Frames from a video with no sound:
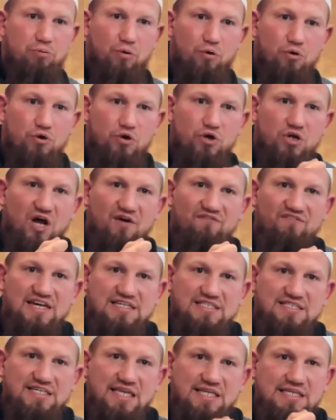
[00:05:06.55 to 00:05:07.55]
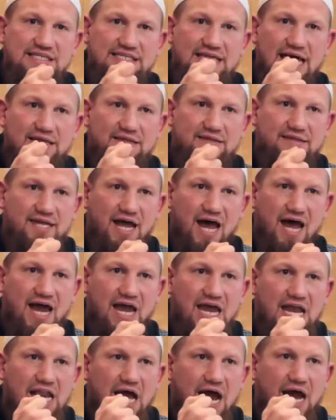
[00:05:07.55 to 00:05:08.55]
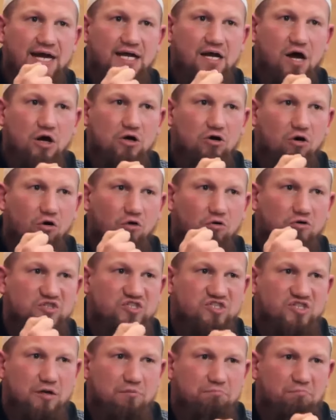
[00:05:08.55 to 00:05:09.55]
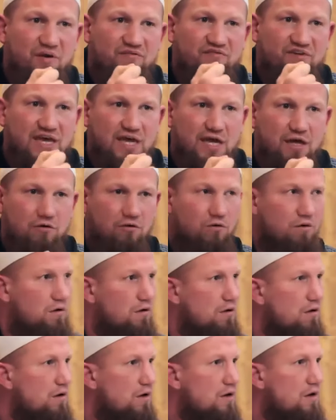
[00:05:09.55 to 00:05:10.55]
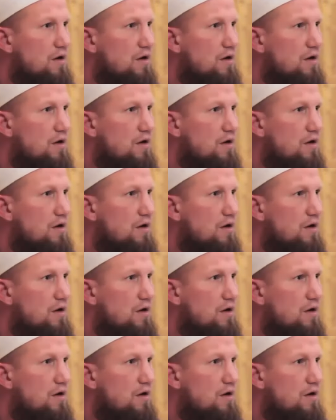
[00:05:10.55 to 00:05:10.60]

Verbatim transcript: Brüder, wir sind der Teil einer großen Bewegung